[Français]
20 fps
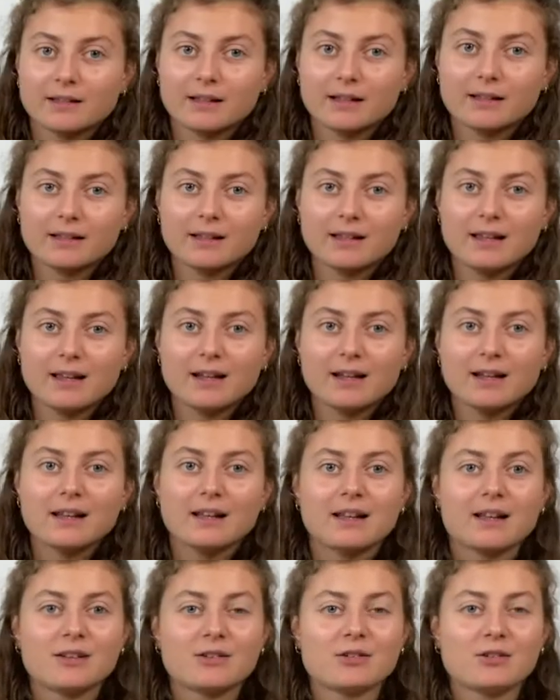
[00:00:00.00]
tranquille,
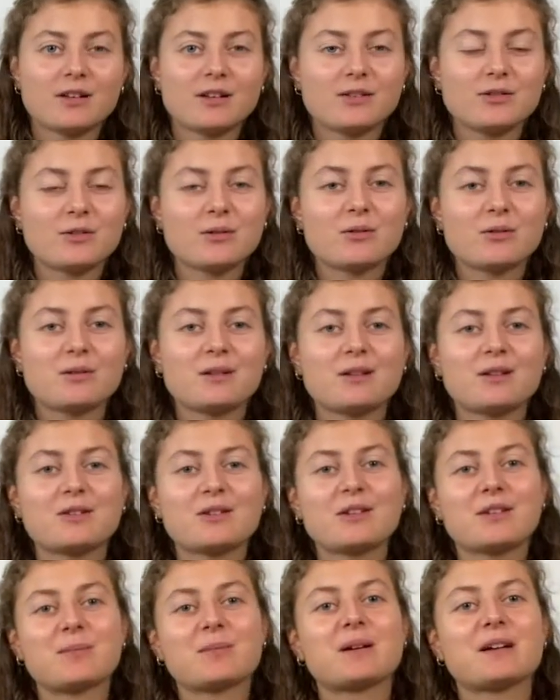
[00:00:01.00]
je laisse de côté, je
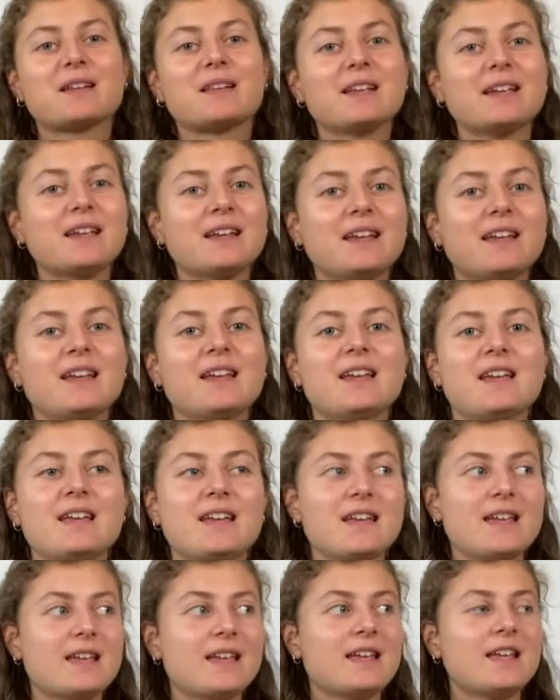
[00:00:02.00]
laisse mariner.
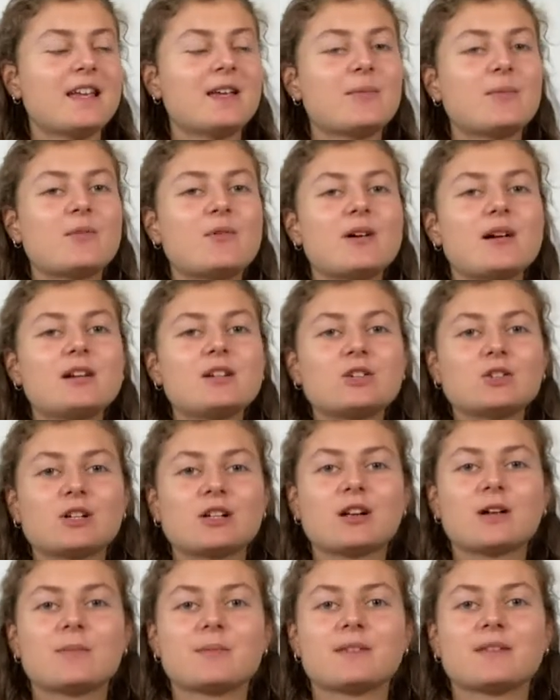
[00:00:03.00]
Et, moi,
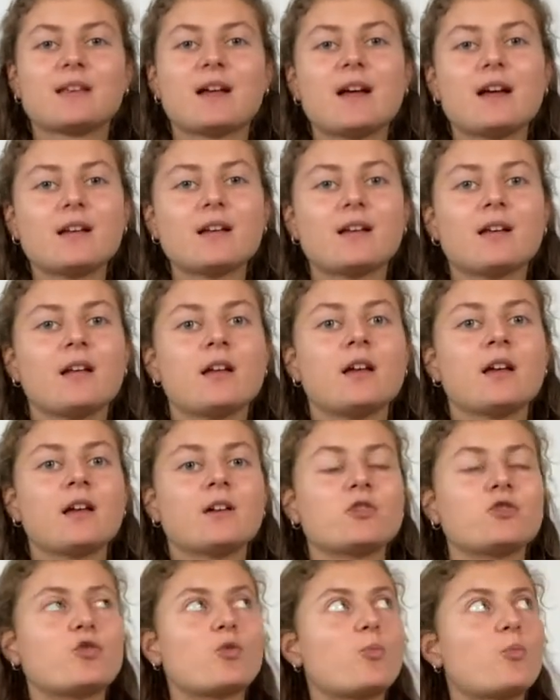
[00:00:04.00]
comme ça,
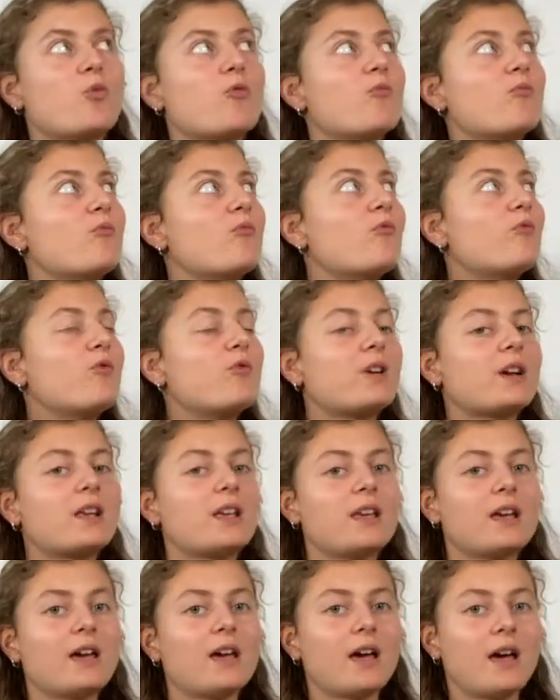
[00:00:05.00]
je peux
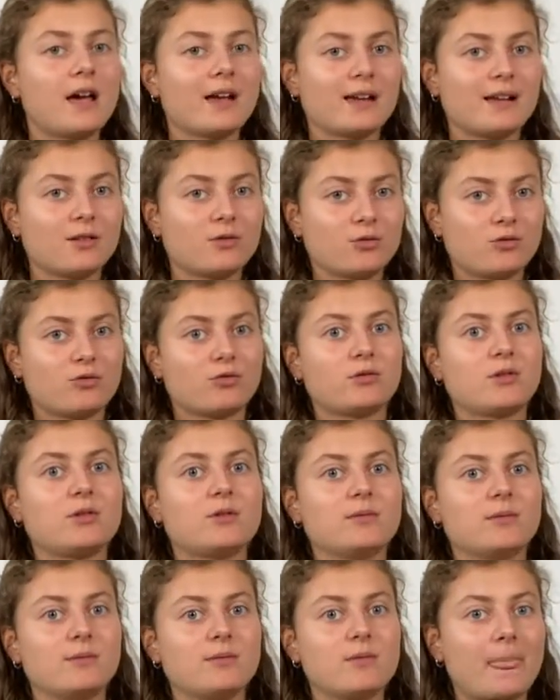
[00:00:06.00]
m'ouvrir à quelque chose de
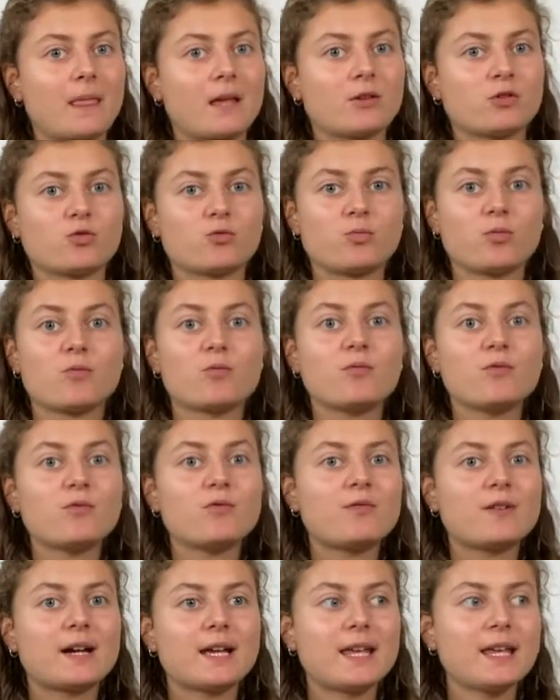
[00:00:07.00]
nouveau. Je peux
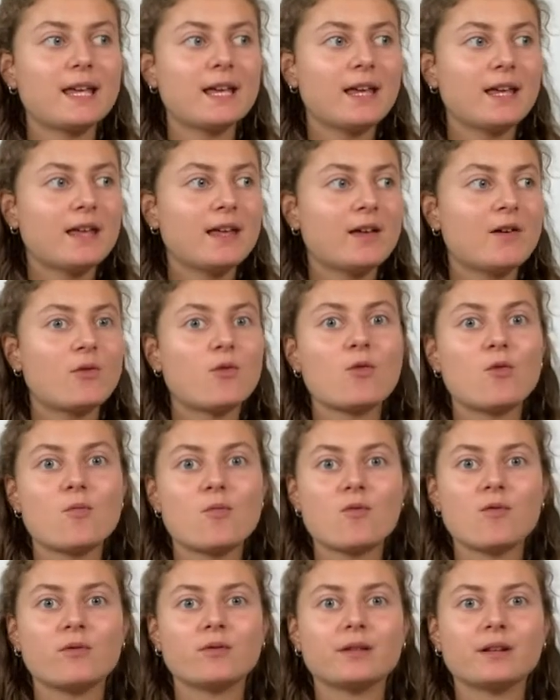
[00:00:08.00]
m'ouvrir au
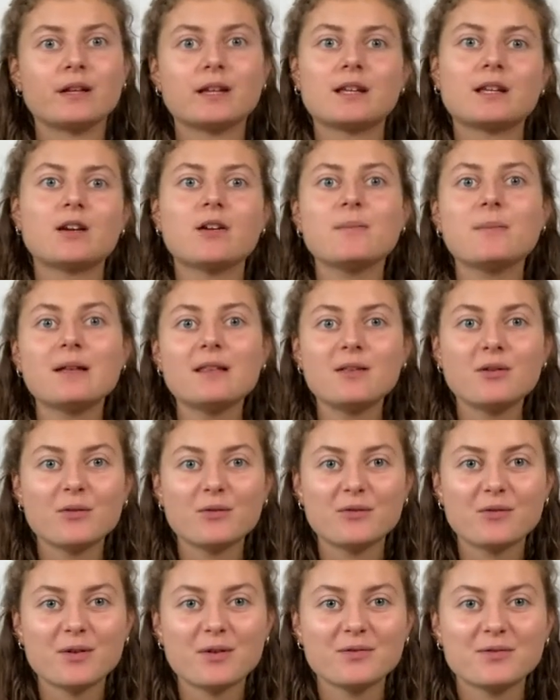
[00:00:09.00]
monde. Et comme un
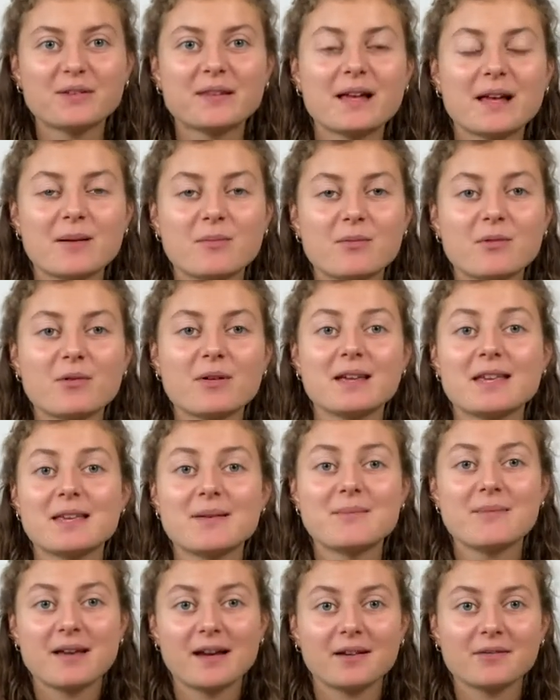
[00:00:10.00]
enfant finalement
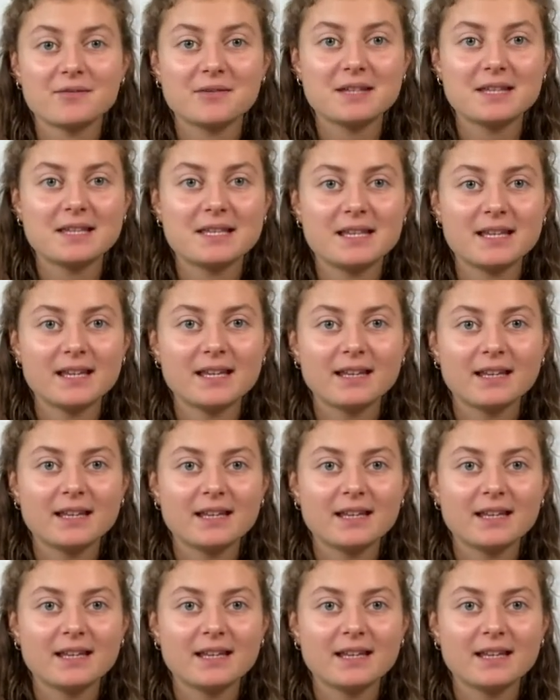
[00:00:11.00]
émerveillé